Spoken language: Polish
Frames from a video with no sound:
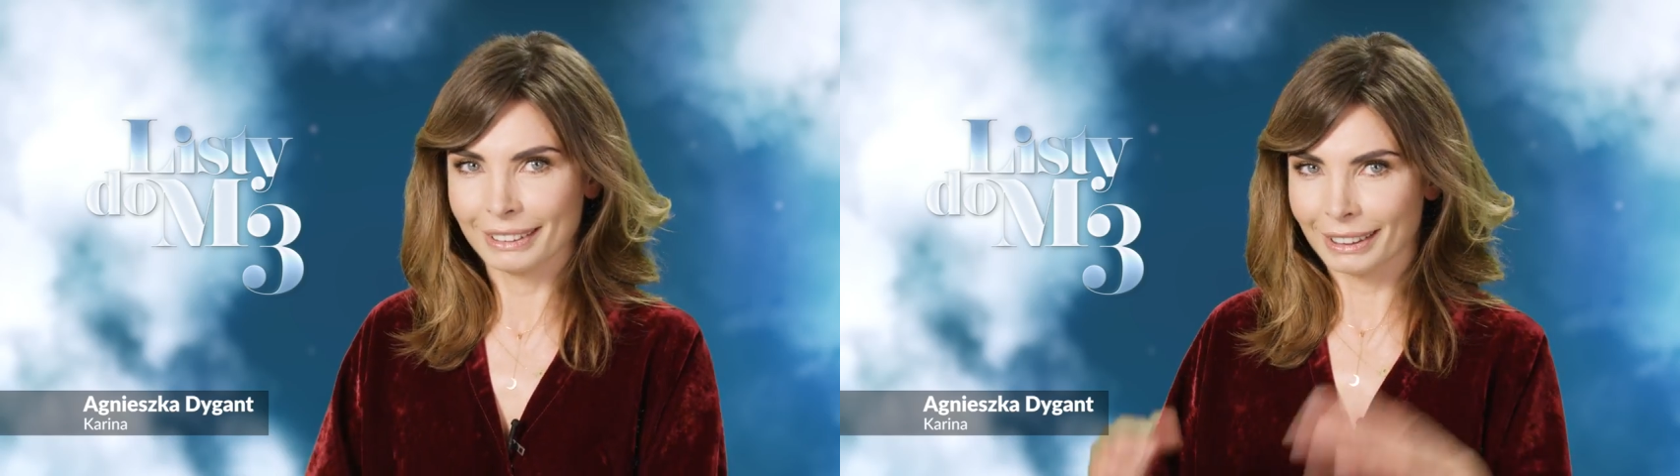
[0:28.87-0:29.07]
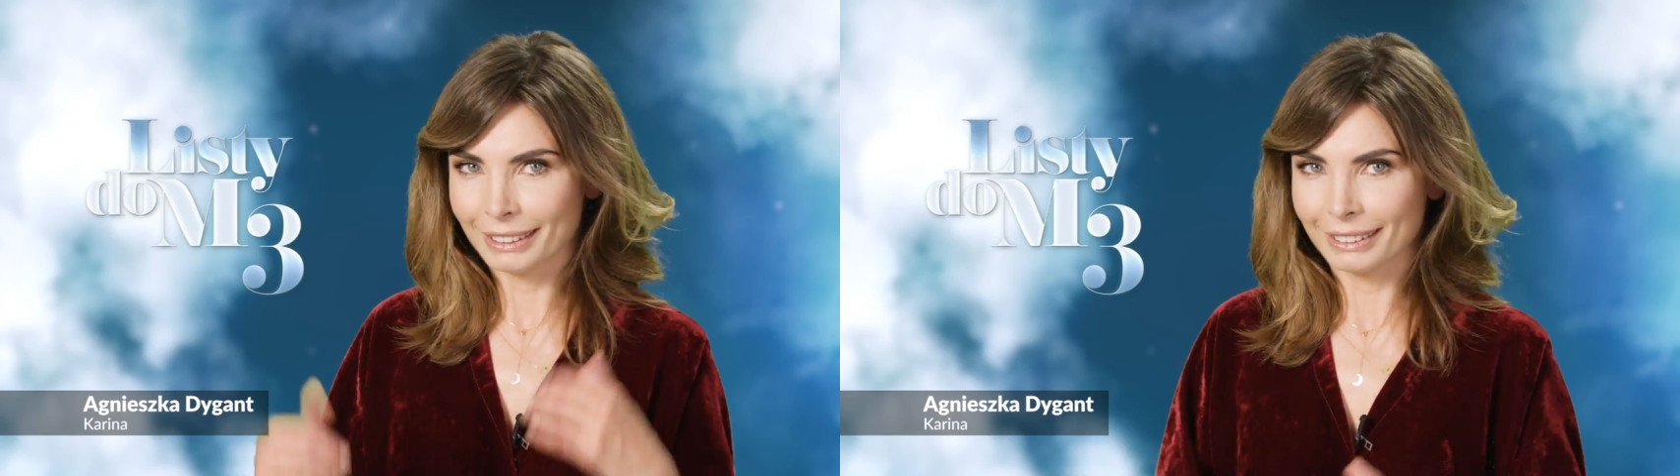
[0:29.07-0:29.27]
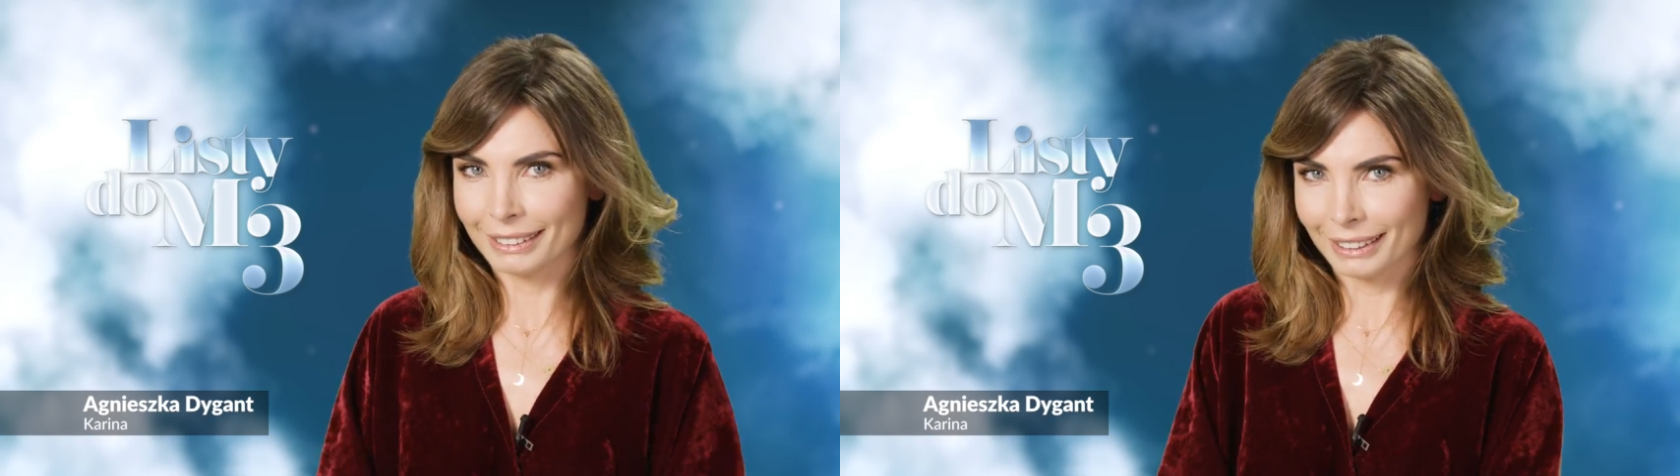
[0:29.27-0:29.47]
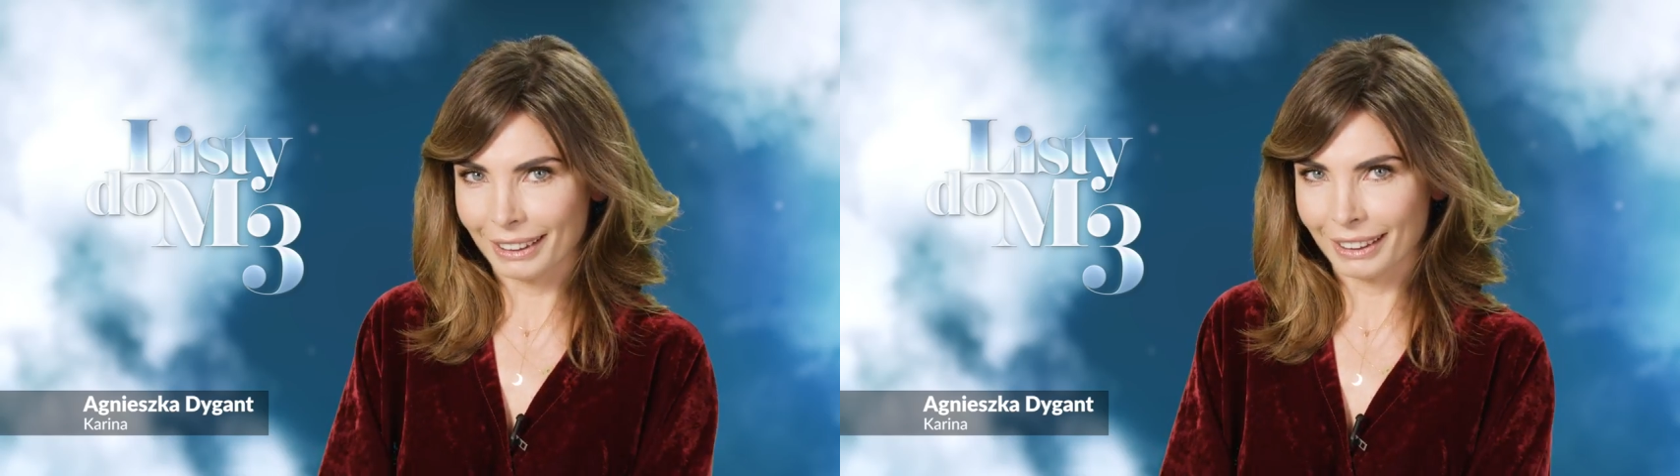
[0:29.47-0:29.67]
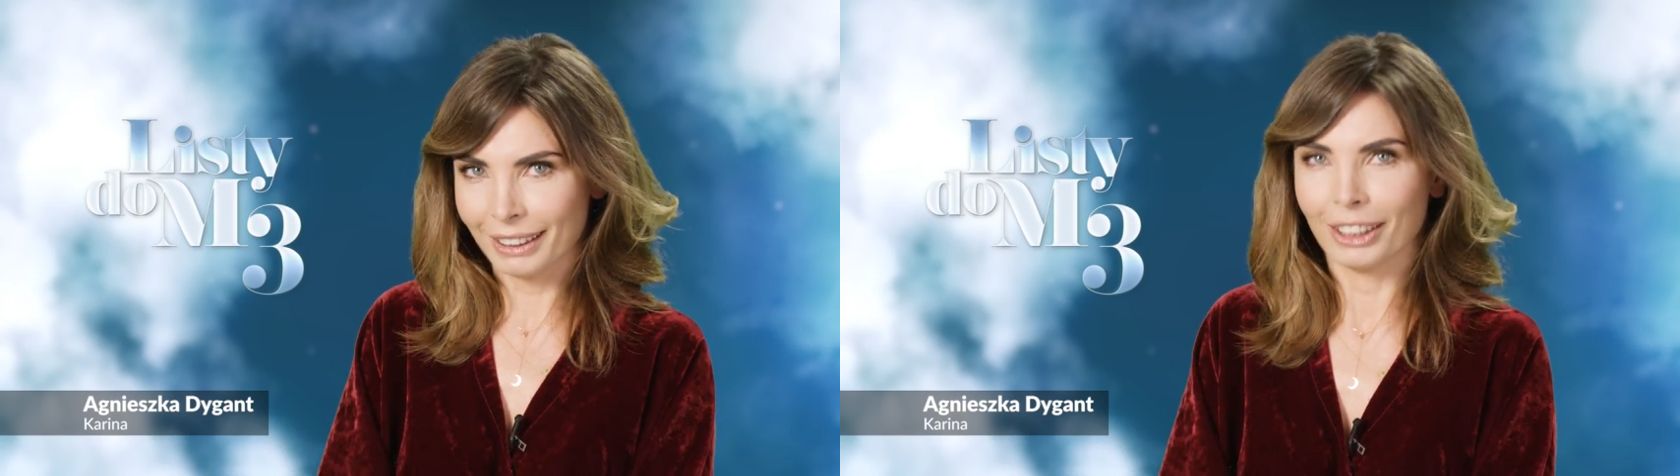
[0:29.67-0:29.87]
siedzi
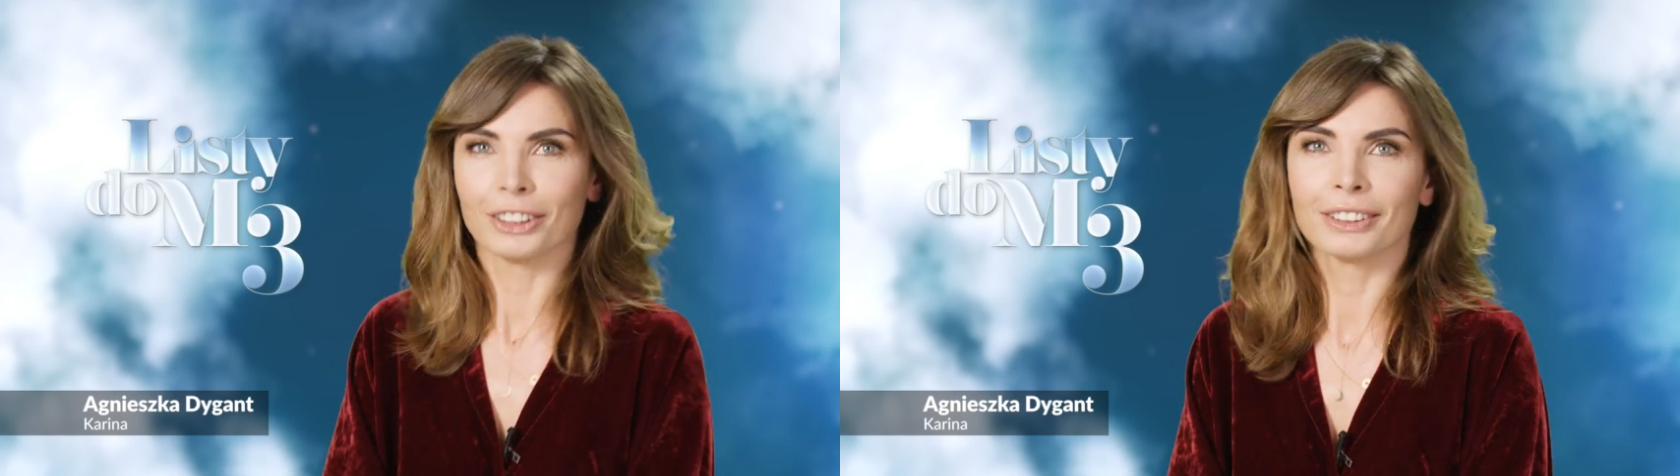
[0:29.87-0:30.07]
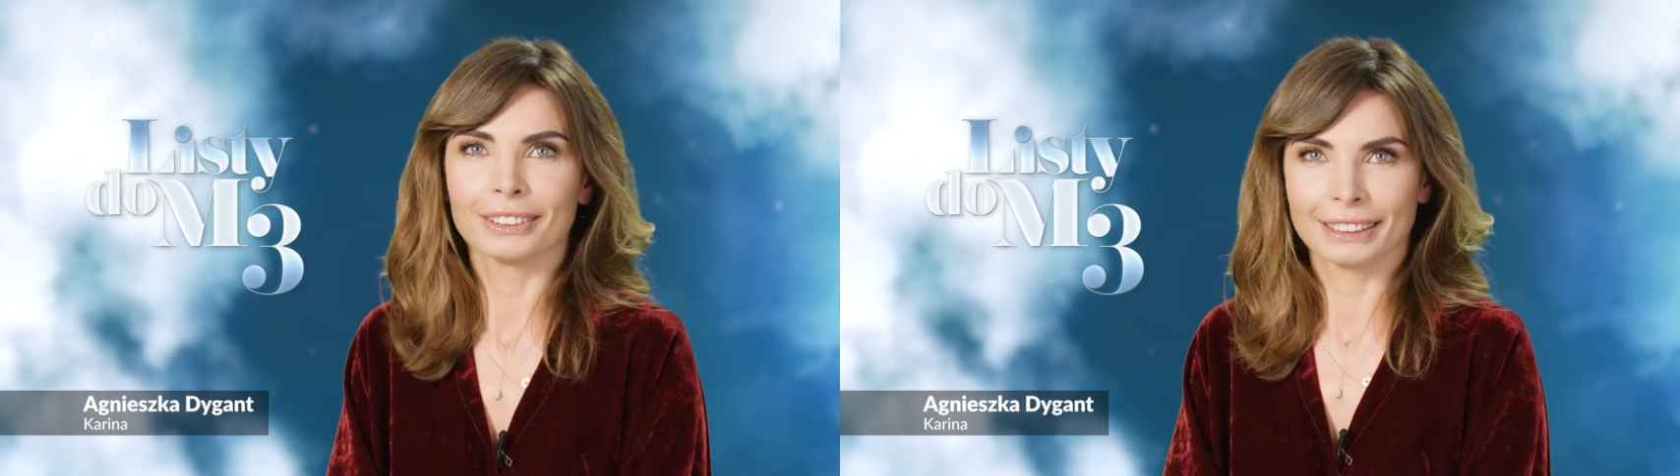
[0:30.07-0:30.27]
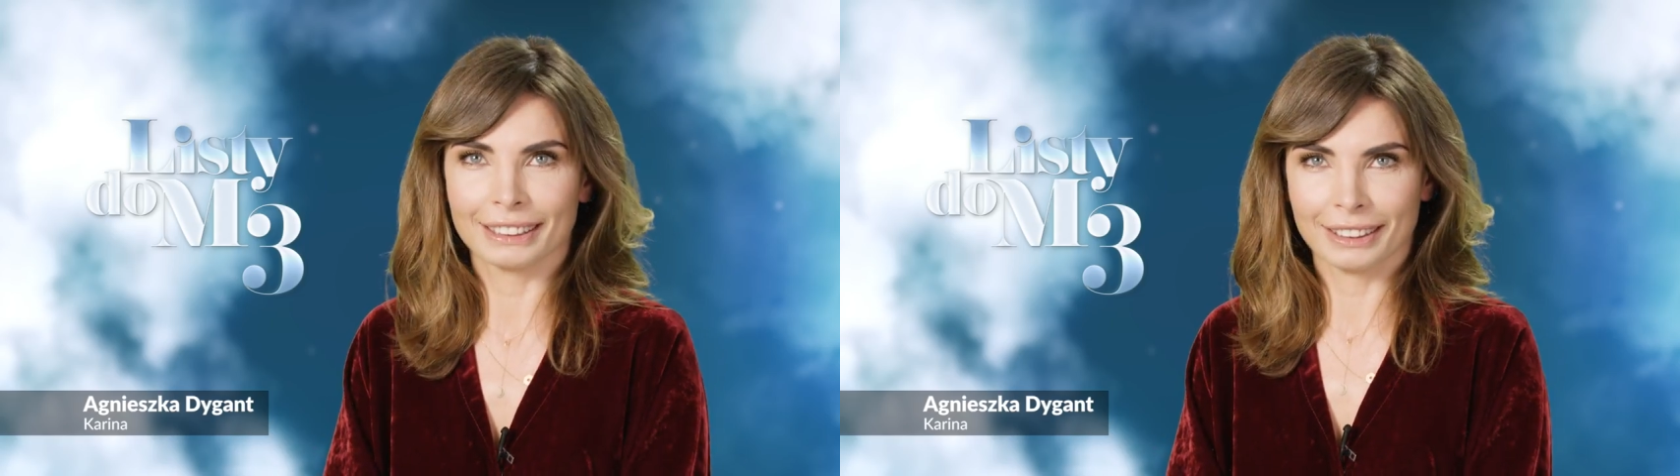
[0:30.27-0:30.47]
się, ogląda się